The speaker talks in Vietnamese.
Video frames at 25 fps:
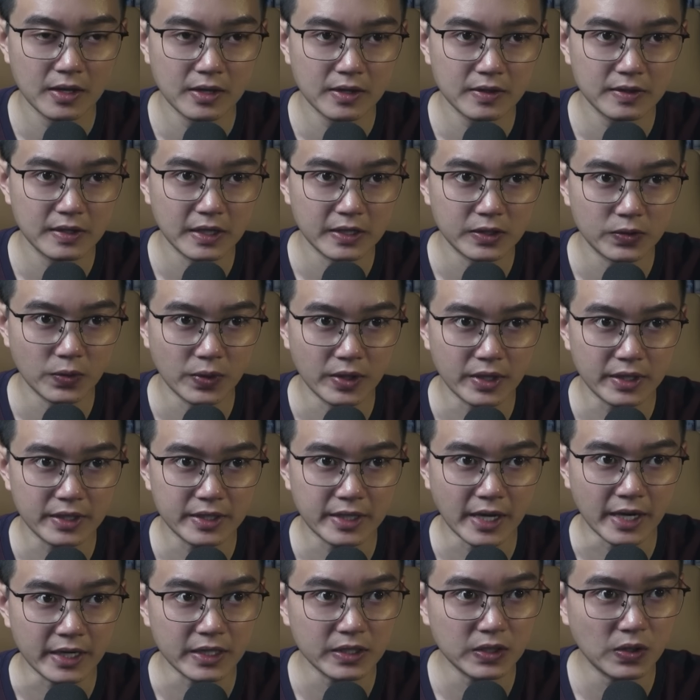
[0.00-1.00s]
thì tuyệt
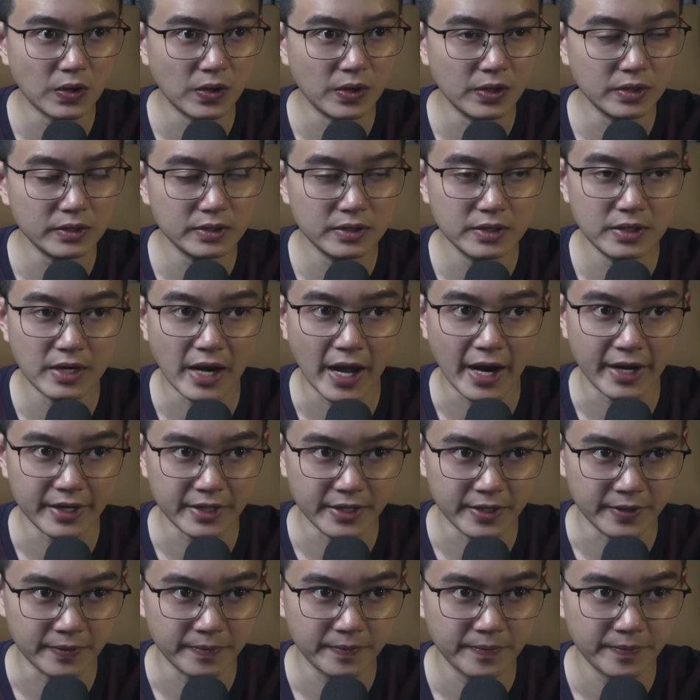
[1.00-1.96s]
chẳng có thứ lạ gì.